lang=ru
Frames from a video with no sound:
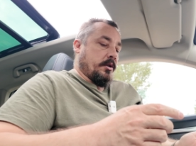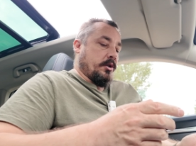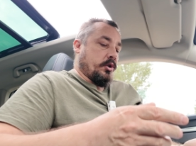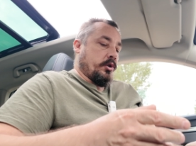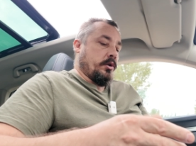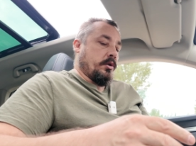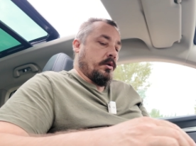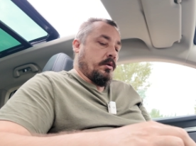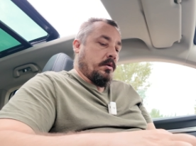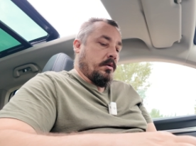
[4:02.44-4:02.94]
это
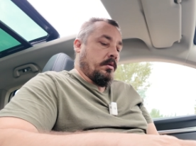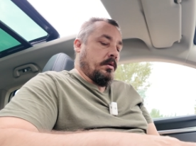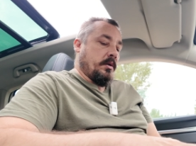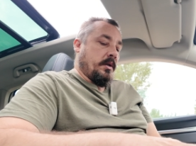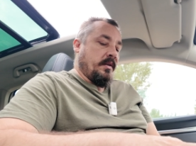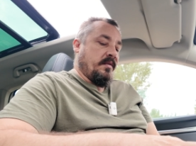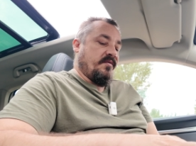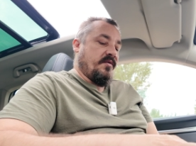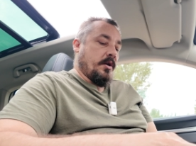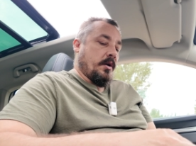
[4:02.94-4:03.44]
ж э,
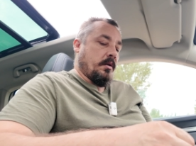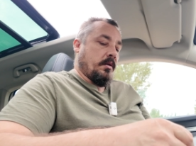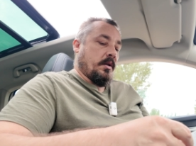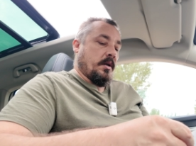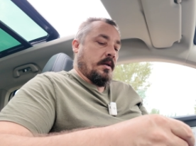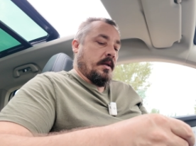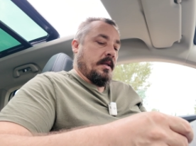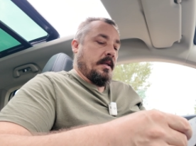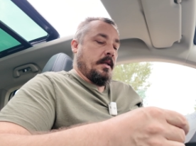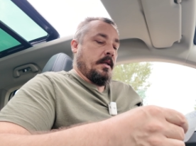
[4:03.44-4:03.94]

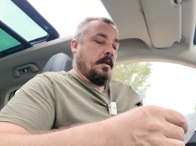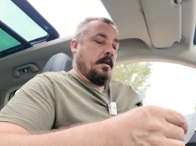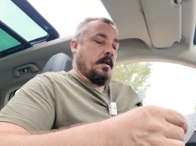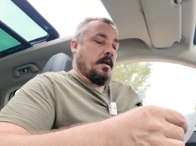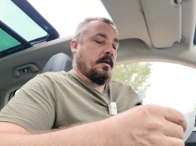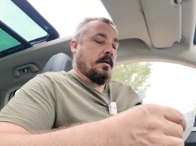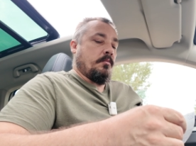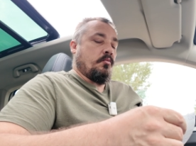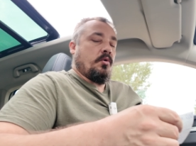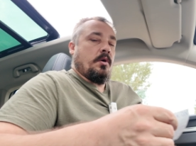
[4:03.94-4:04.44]
инвертор и
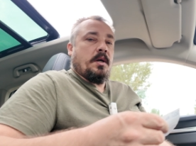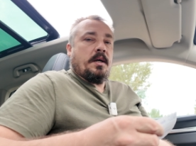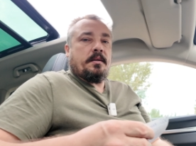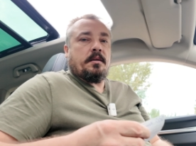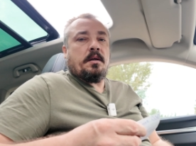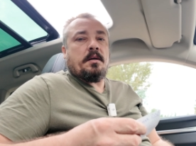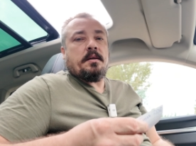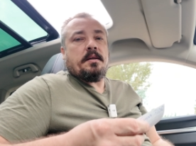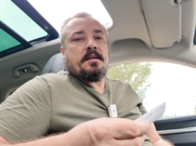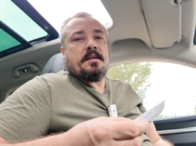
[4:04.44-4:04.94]

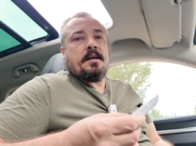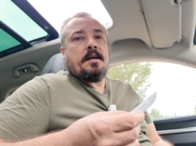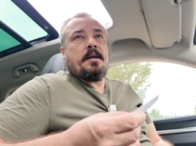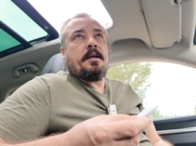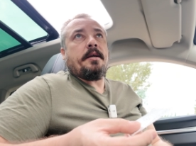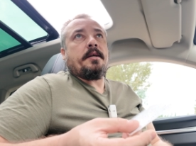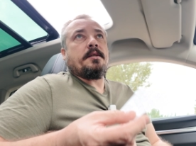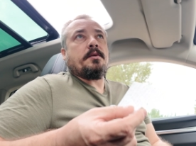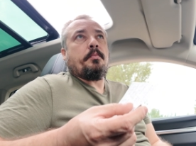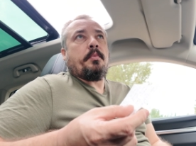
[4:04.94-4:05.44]
аккумулятор с
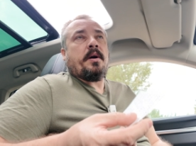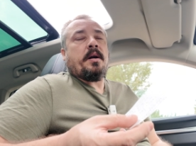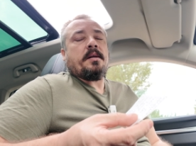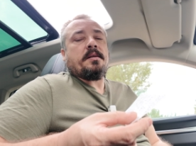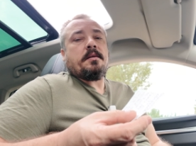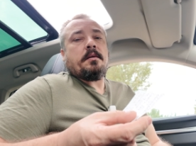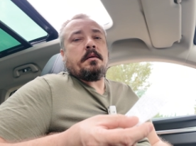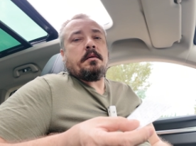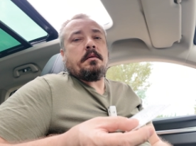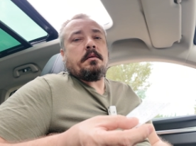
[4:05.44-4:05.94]

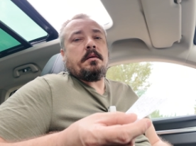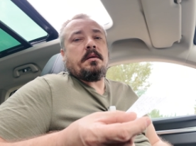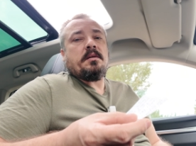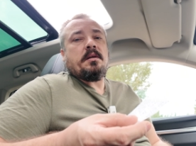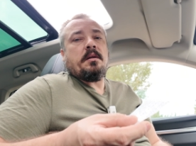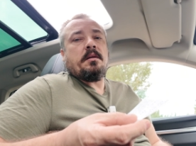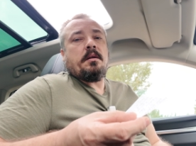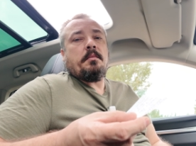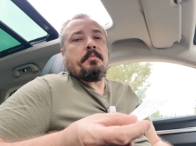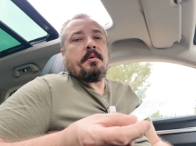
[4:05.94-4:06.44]
Алиэкспресса,
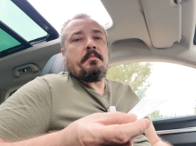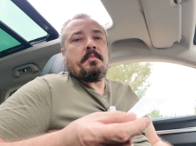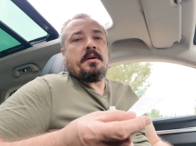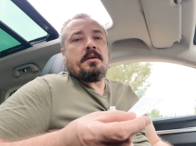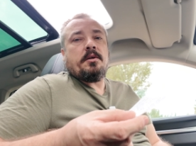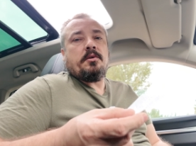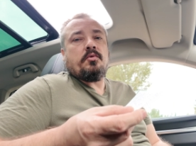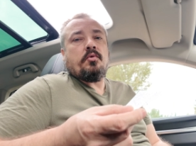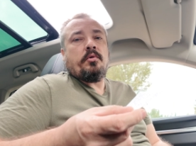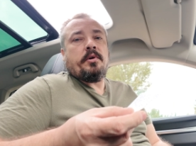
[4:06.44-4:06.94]
если ты
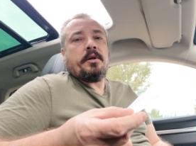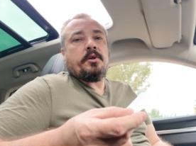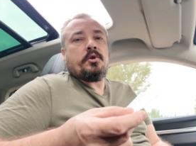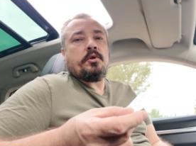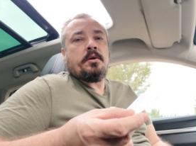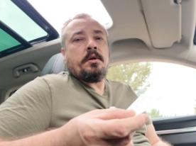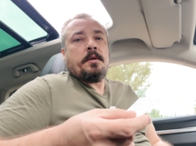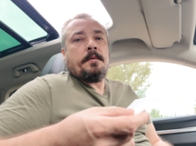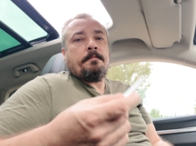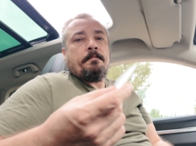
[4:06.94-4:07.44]

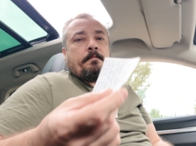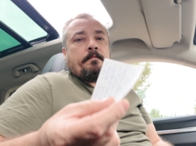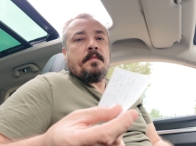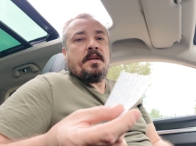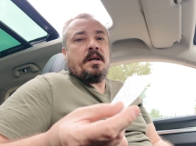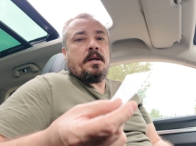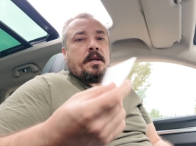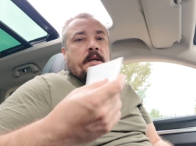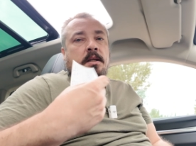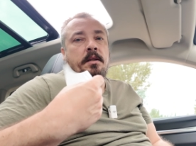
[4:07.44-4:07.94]
помониторишь
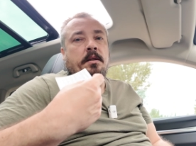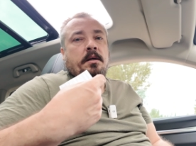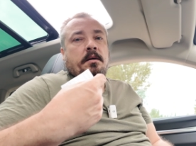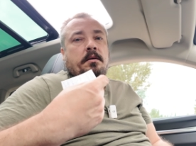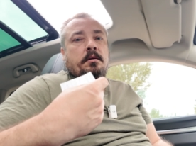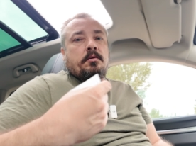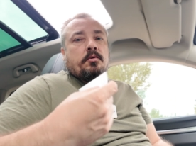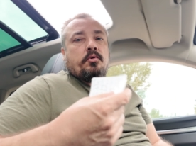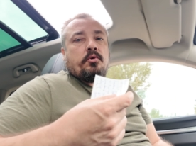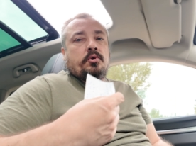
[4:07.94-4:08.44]

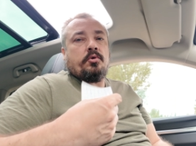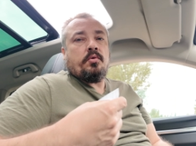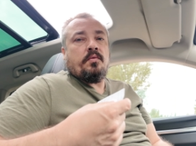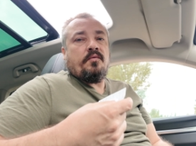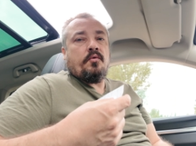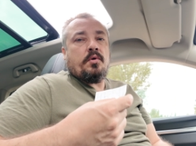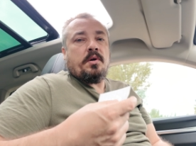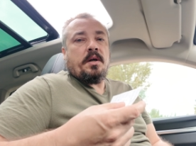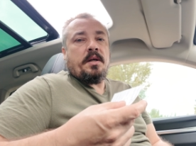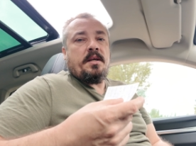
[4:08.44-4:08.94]
рынок, то, что
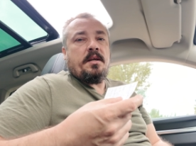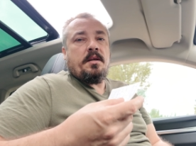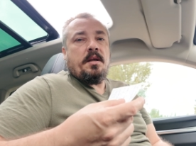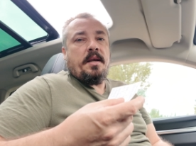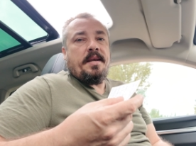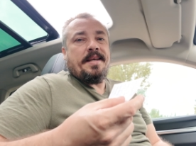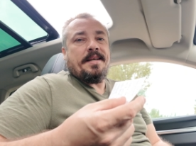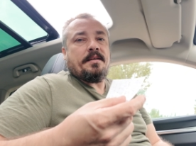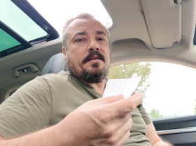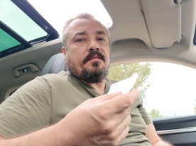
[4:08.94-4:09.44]
в Украине
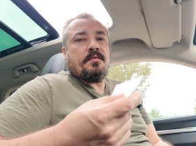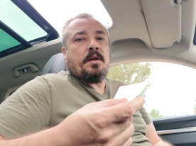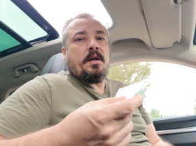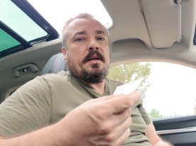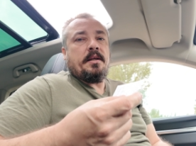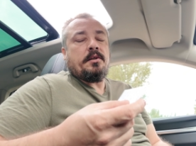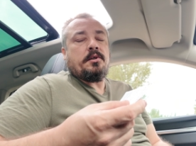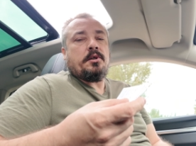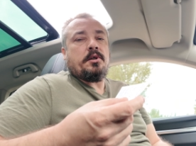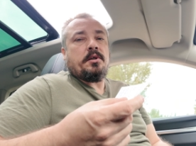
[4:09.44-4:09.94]
есть в
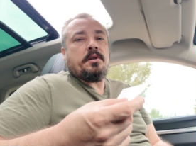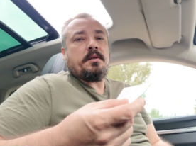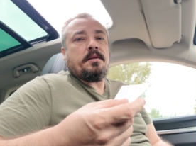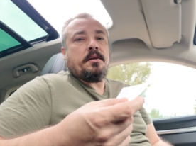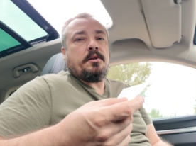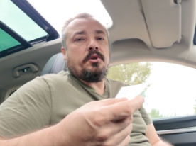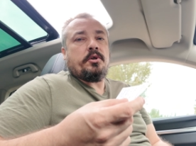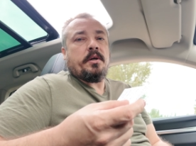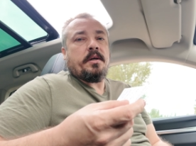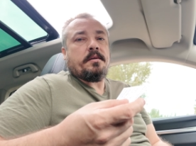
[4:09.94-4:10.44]
наличии
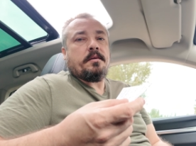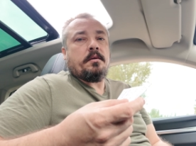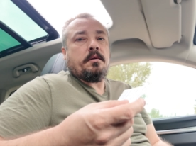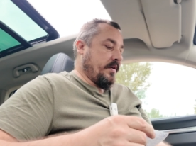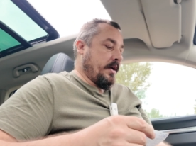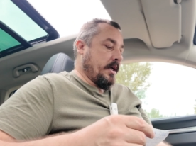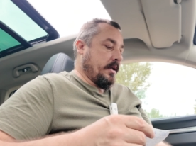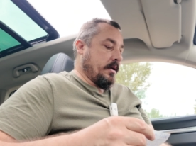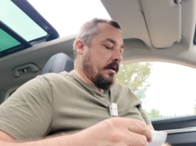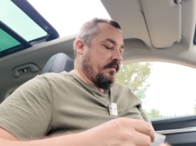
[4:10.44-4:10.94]
сейчас,
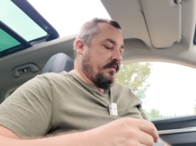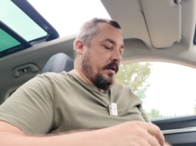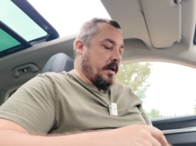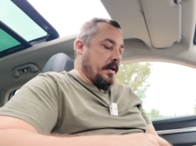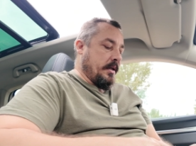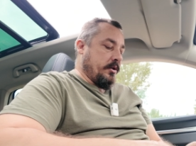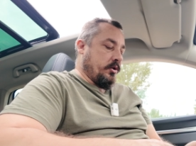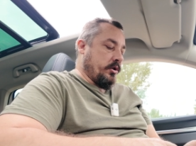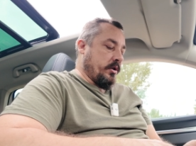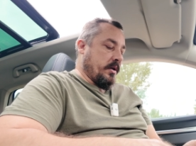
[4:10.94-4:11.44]
навряд ли в
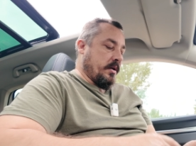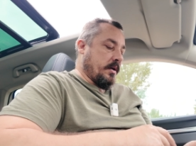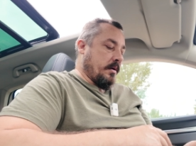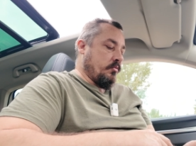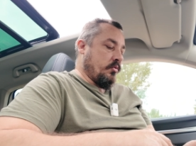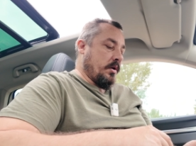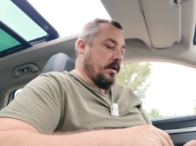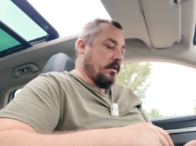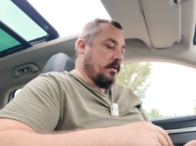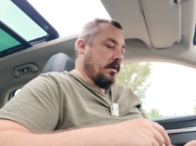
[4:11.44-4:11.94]
наличии
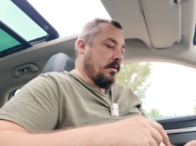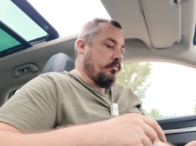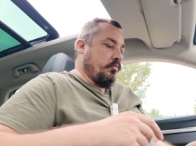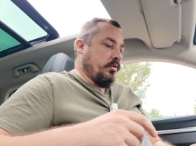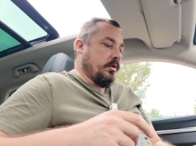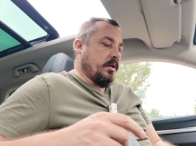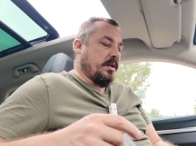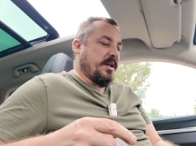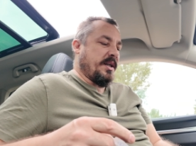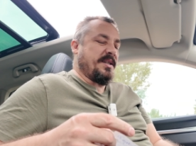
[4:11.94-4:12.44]
аккумулятор
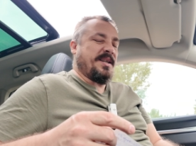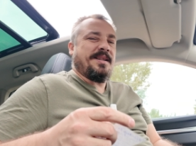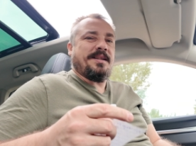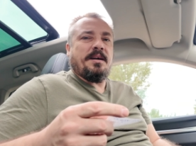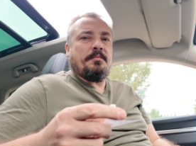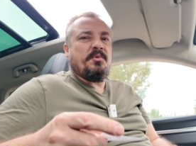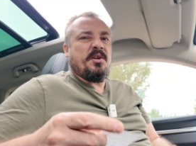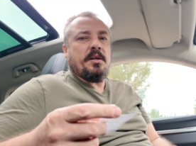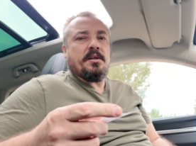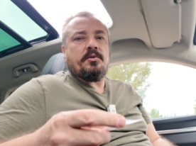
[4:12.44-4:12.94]
будет, хотя
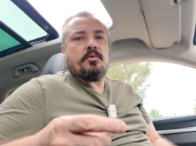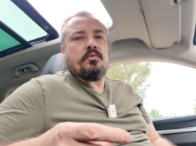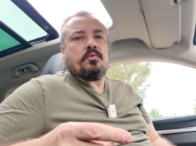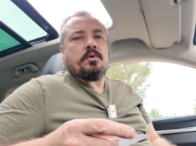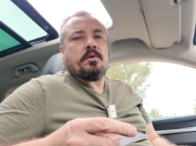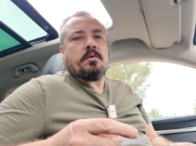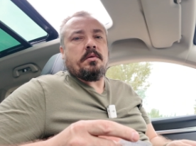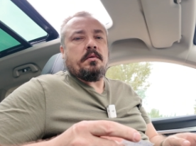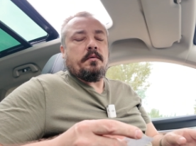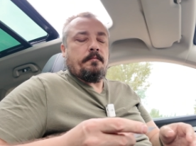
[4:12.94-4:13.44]
там есть
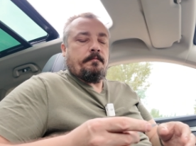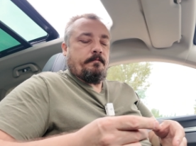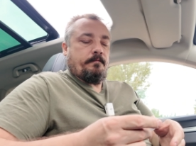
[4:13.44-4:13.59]
уже,